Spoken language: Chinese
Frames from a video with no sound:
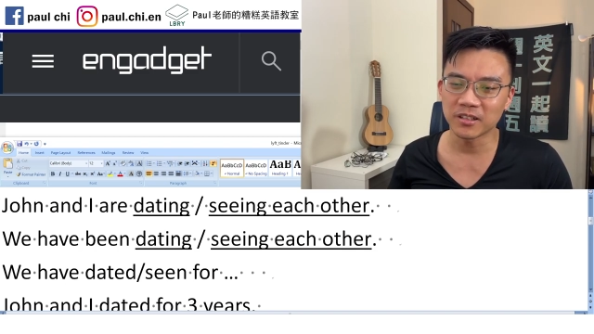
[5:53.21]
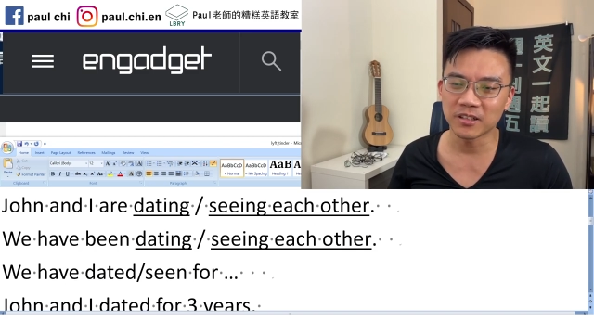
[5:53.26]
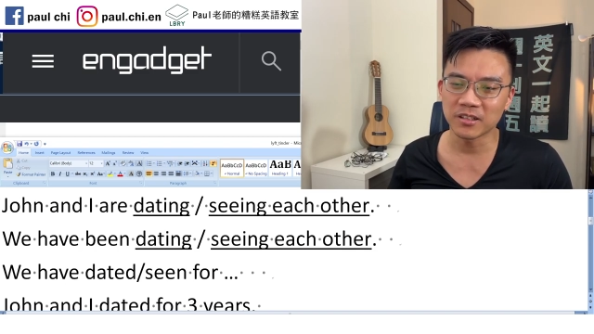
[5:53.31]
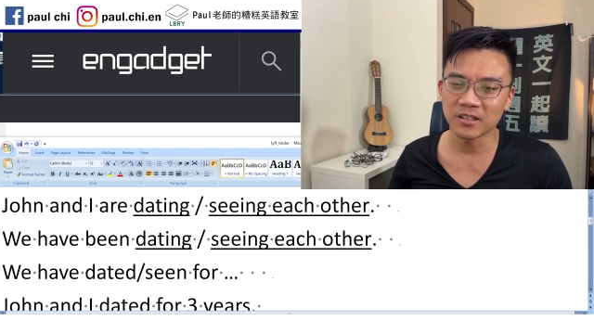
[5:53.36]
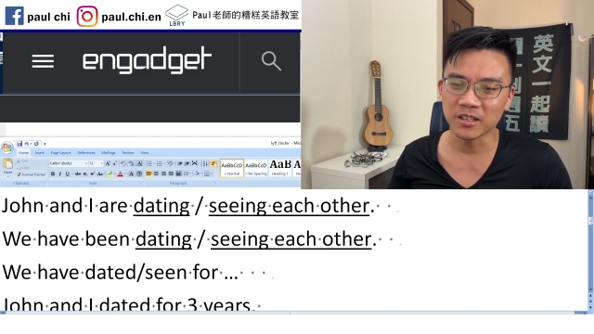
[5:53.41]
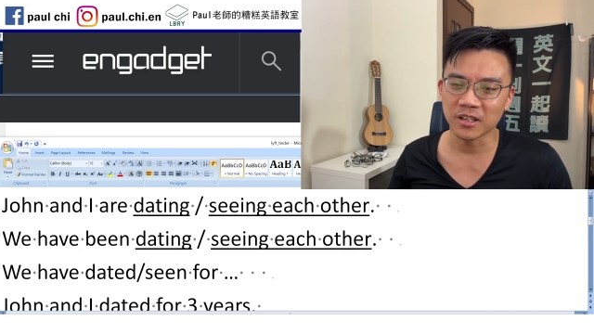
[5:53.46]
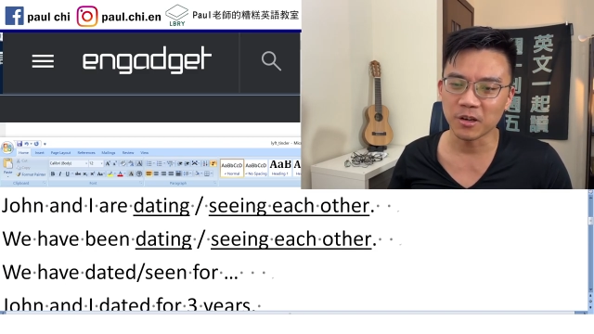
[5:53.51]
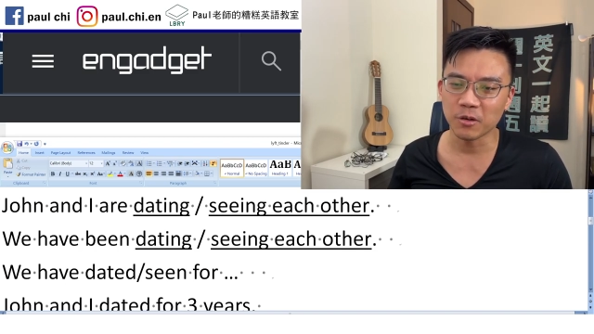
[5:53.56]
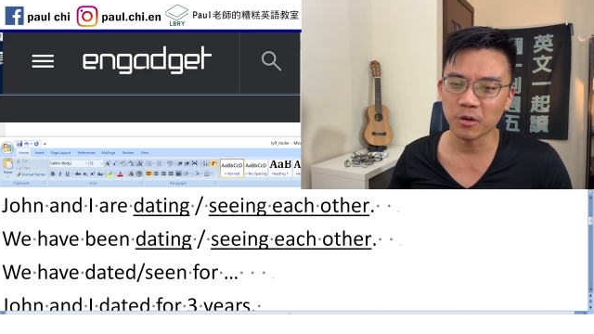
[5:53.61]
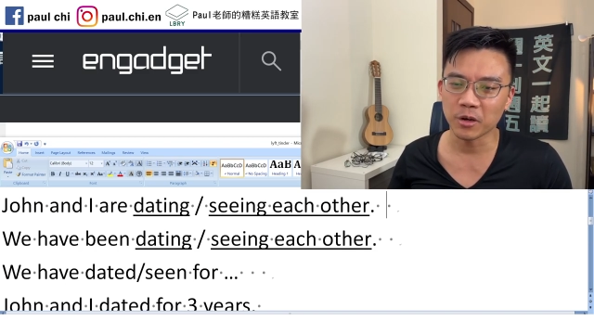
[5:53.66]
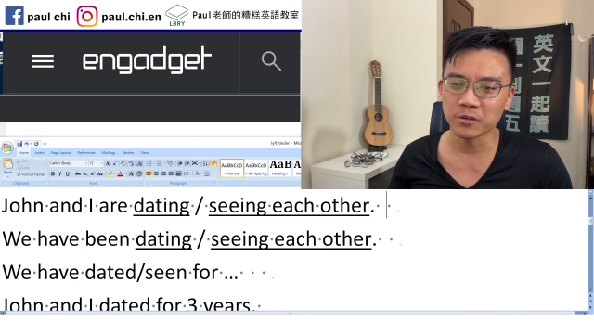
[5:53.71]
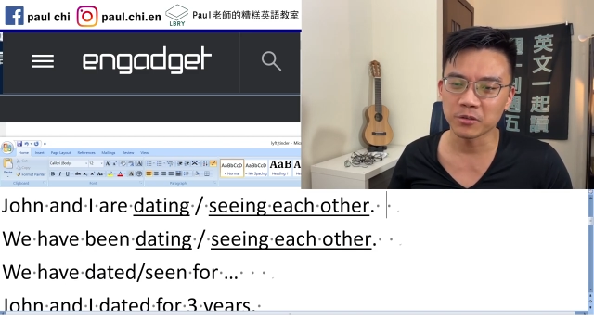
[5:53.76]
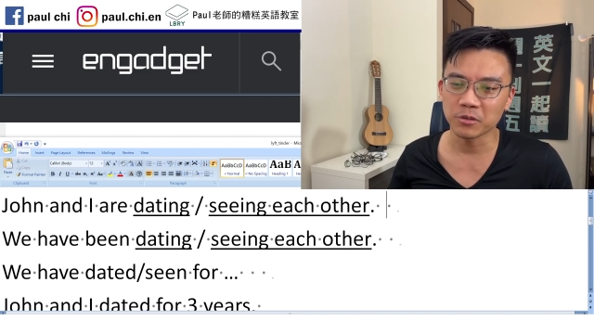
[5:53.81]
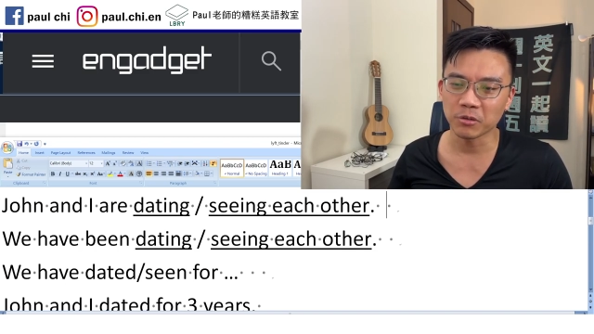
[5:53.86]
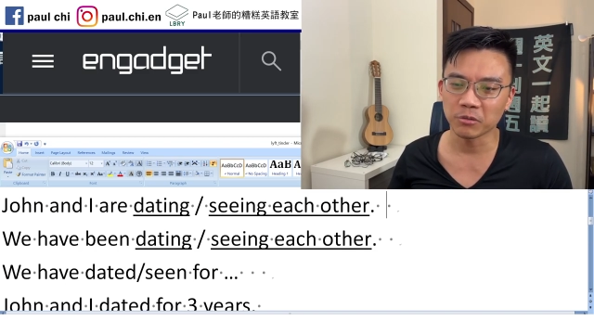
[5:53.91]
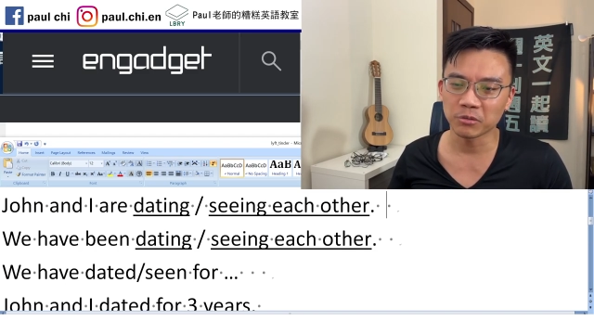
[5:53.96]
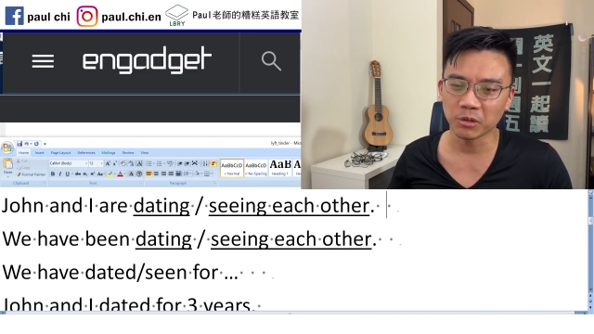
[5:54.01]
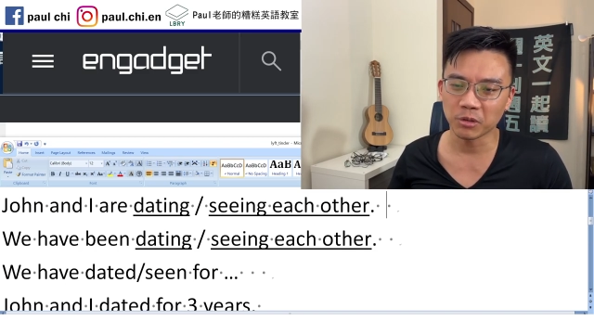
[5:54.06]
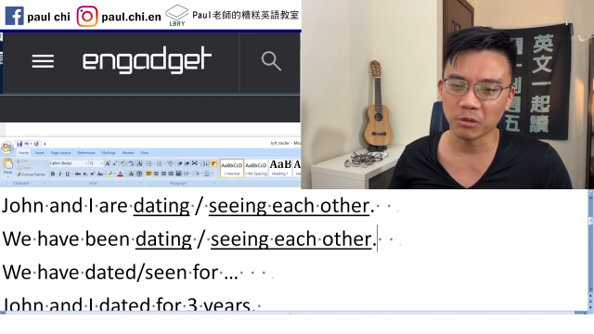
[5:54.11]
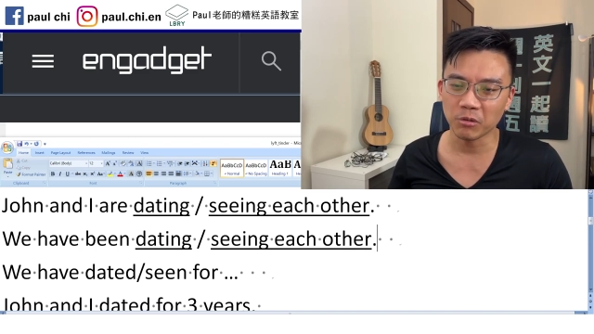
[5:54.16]
情况
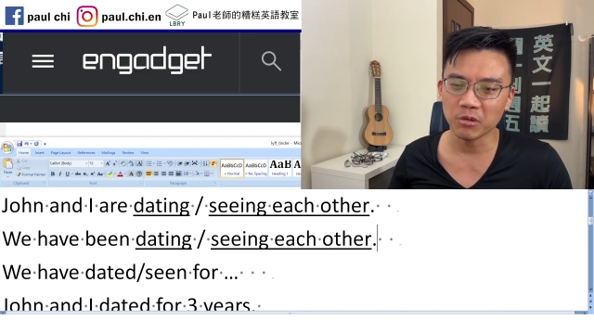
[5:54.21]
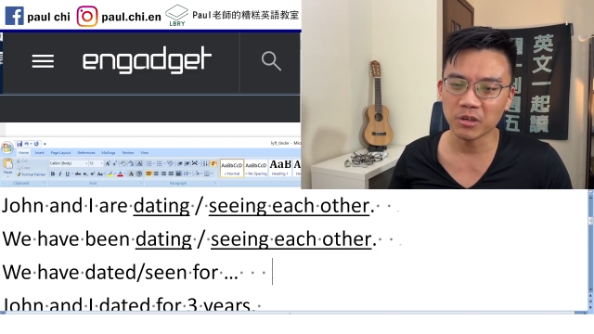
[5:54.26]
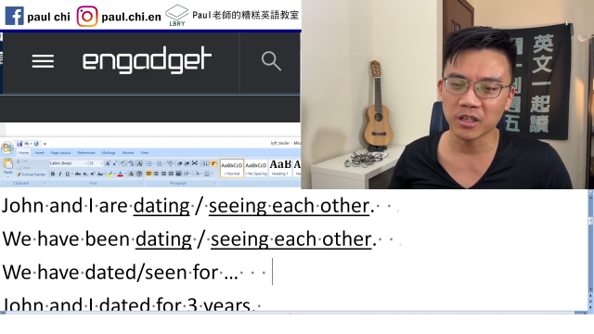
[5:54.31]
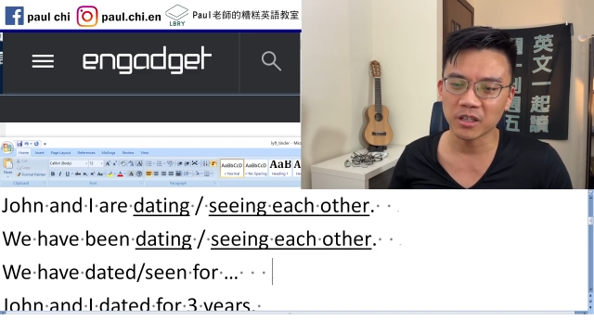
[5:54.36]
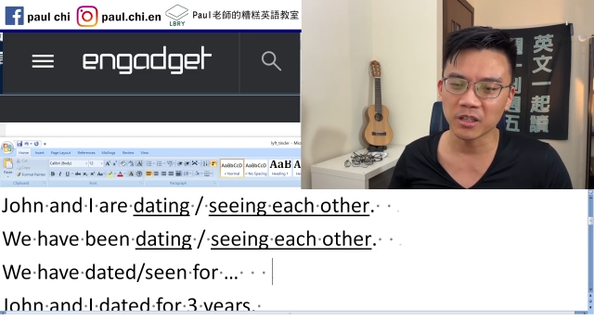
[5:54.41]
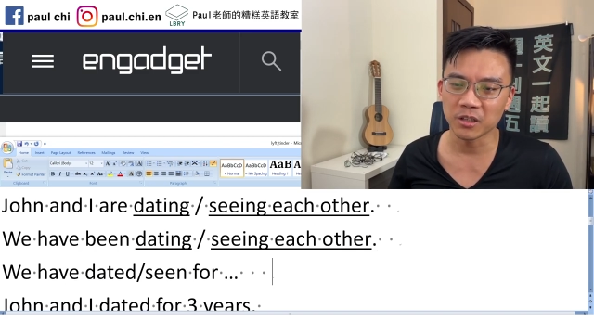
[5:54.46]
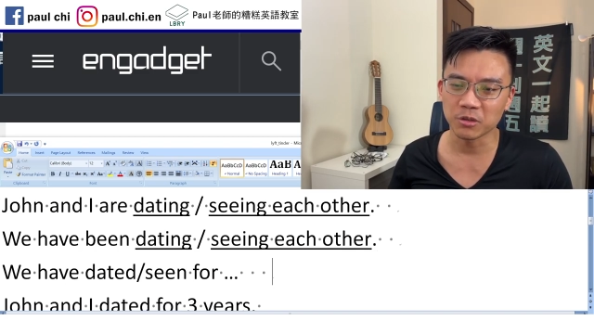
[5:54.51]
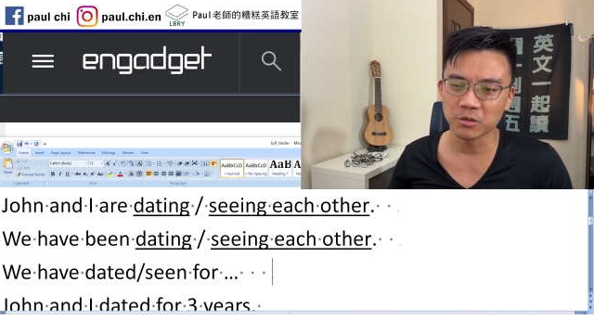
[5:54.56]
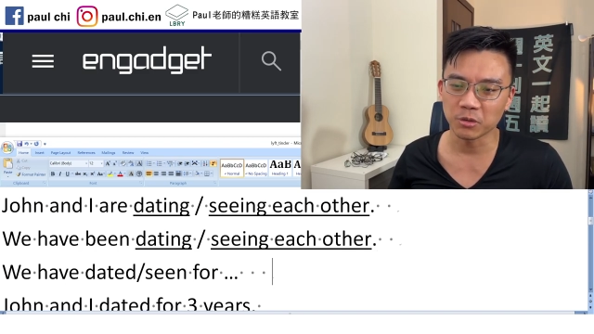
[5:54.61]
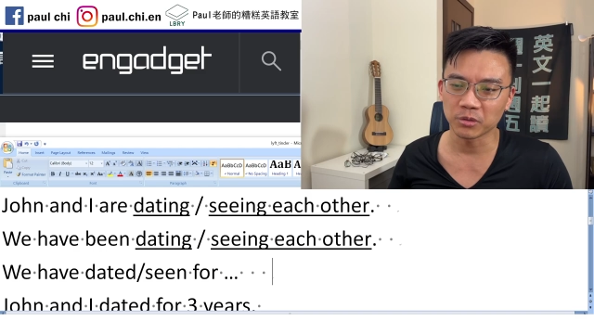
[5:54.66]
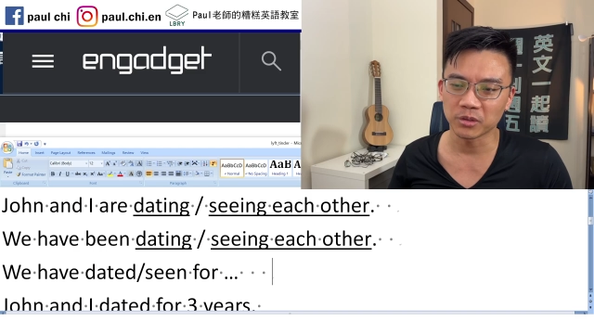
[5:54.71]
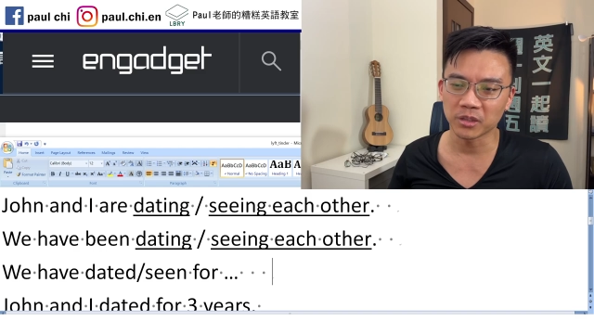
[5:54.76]
中都可以做